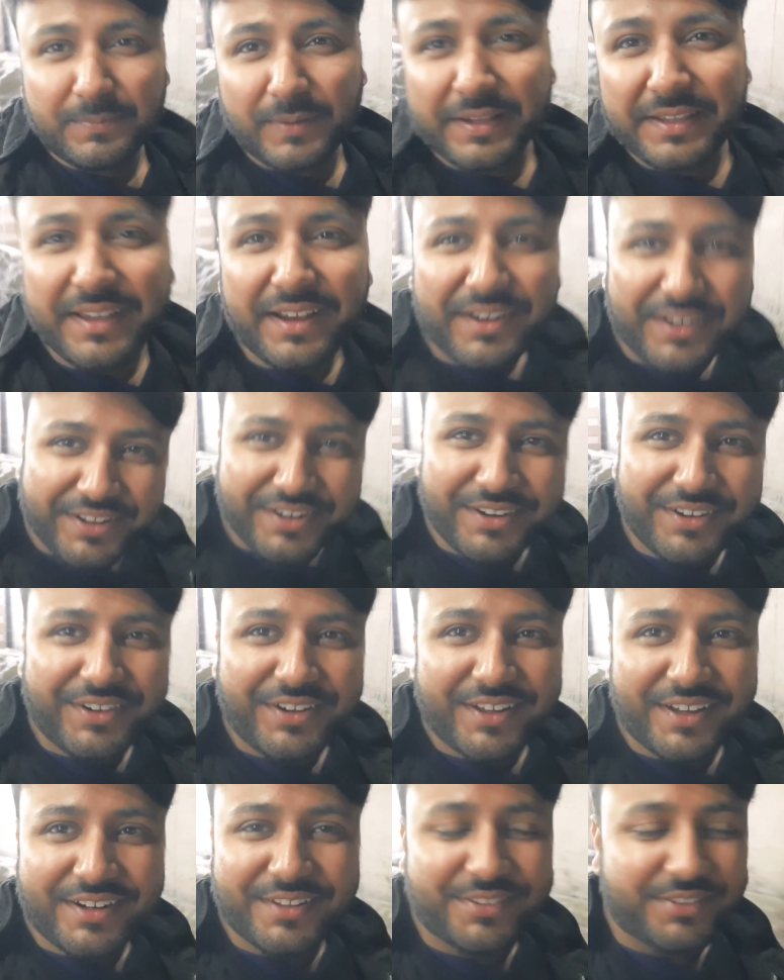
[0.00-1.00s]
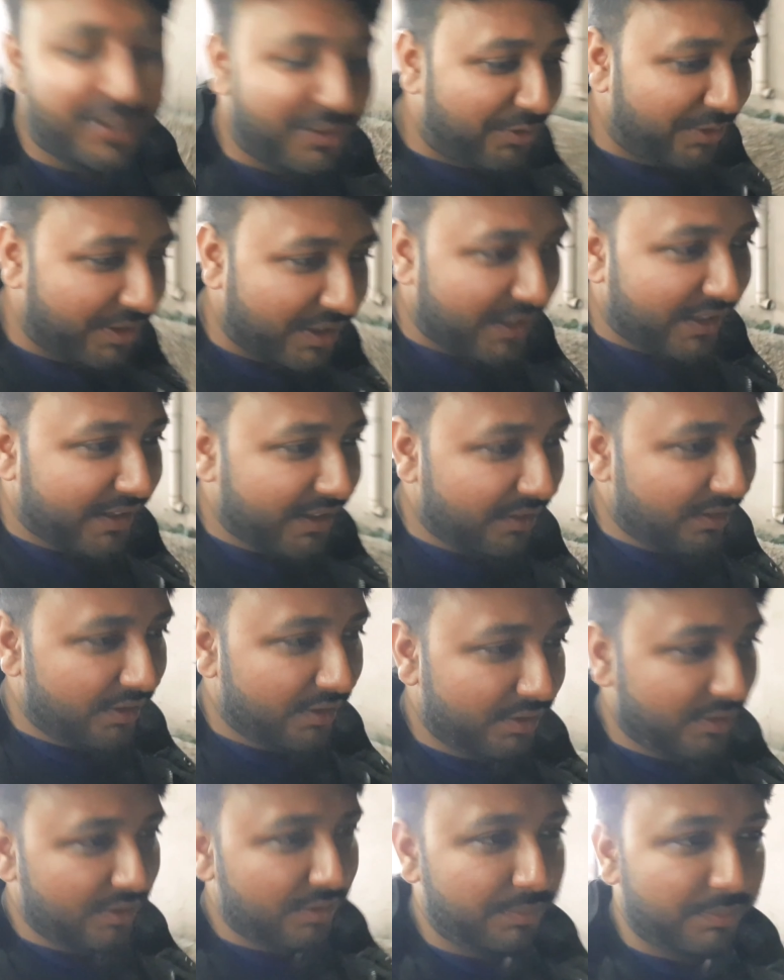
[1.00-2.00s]
भाई आठ घंटे का रास्ता और रहेगा
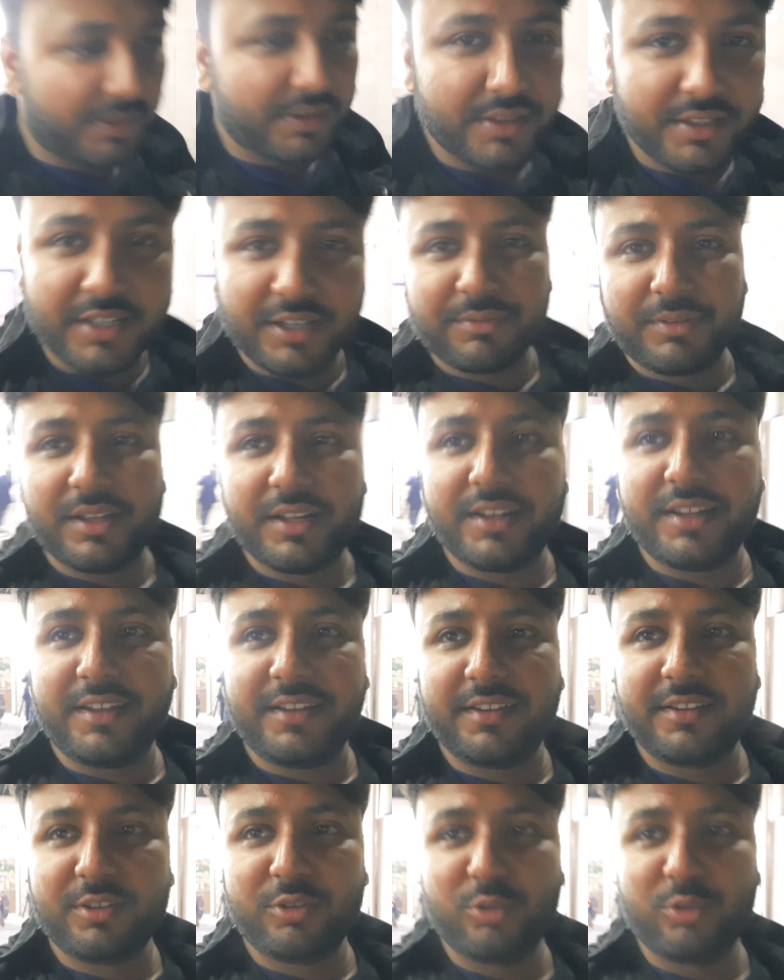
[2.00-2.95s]
बंदे हमारे